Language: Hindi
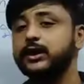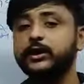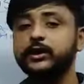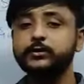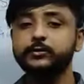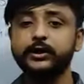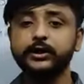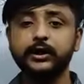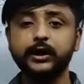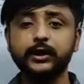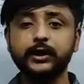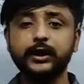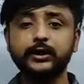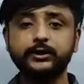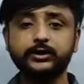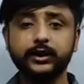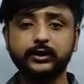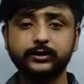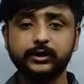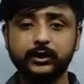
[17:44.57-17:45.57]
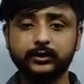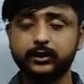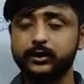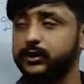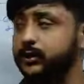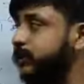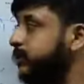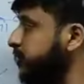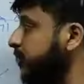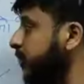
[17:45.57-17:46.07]
कैरेट मीटर एक साथ याद
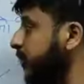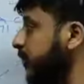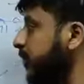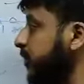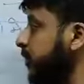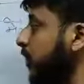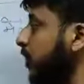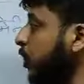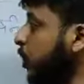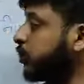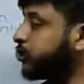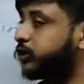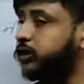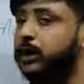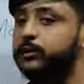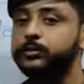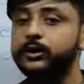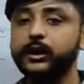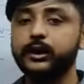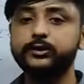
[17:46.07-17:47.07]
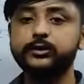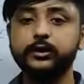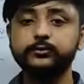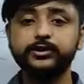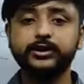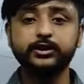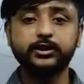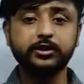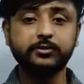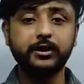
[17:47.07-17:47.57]
कर लीजिएगा और सब
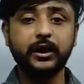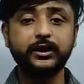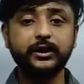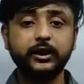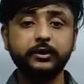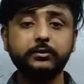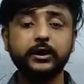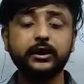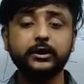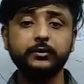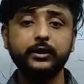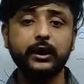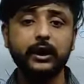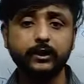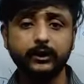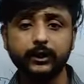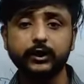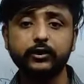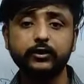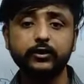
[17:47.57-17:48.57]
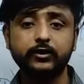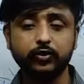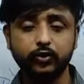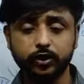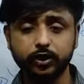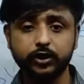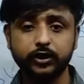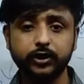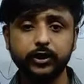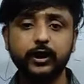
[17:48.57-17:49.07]
एकदम सिस्टमैटिक मैंने बनाने की
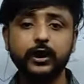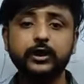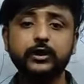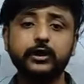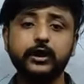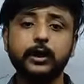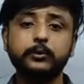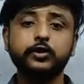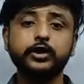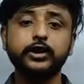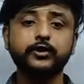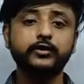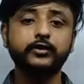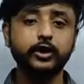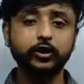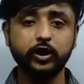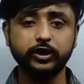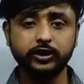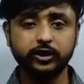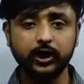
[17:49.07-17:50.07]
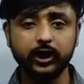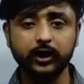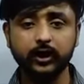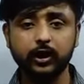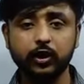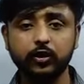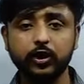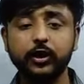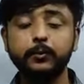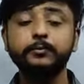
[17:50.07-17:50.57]
कोशिश की अगर आपको ये वीडियो अच्छा
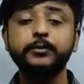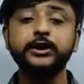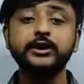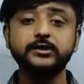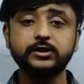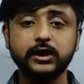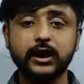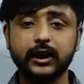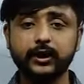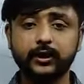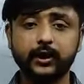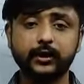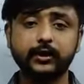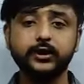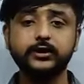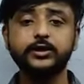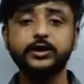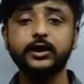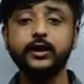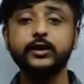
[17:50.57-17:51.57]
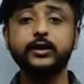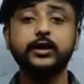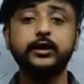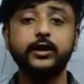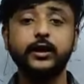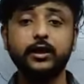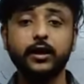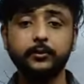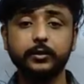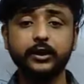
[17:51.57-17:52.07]
लगा होगा प्लीज लाइक करिए शेयर
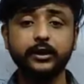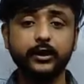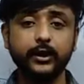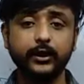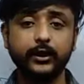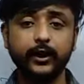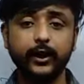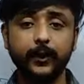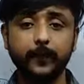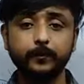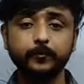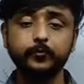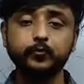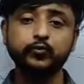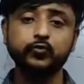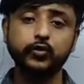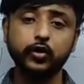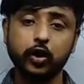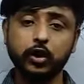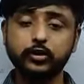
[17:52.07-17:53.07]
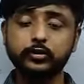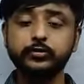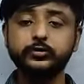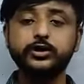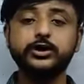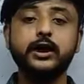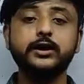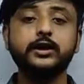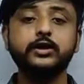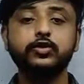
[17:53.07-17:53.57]
करिए कमेंट करिए और
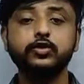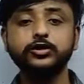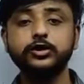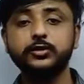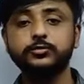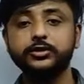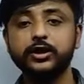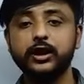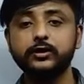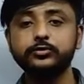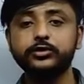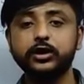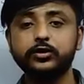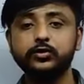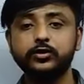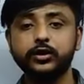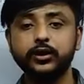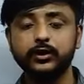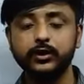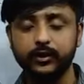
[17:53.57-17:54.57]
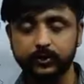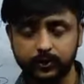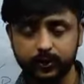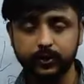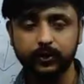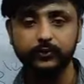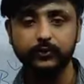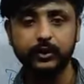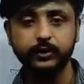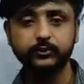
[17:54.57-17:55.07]
चैनल को सब्सक्राइब जरूर करिए
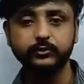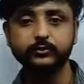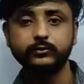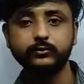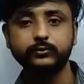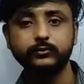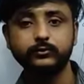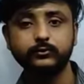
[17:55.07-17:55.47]
धन्यवाद